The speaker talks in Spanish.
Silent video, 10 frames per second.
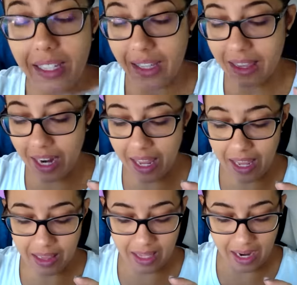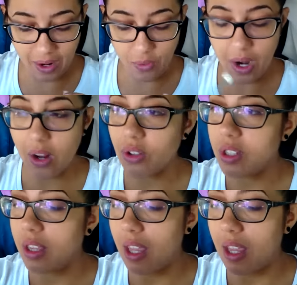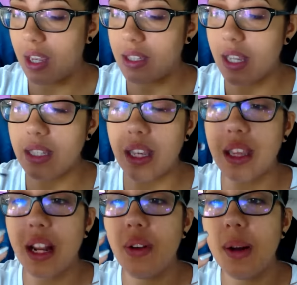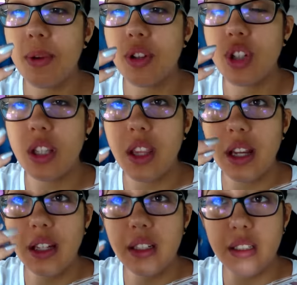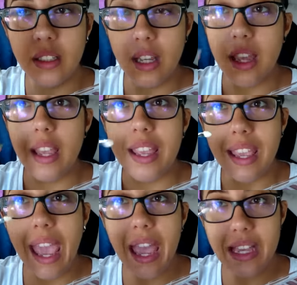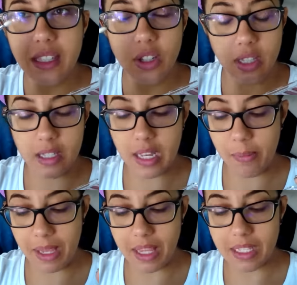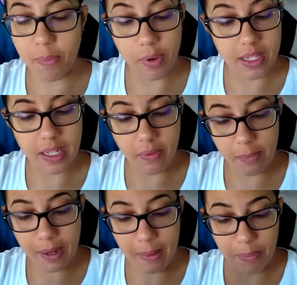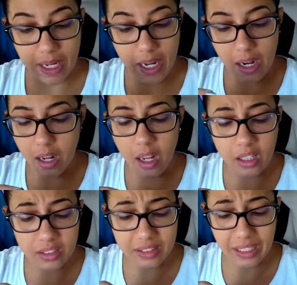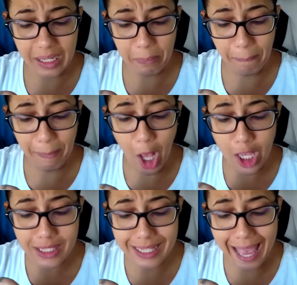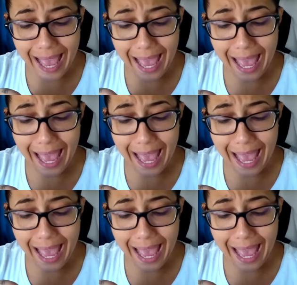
Y trae, trae una cosita de estas y trae una brochita. Que esto sinceramente sí puede servir para aplicar. Ah, está hermosa.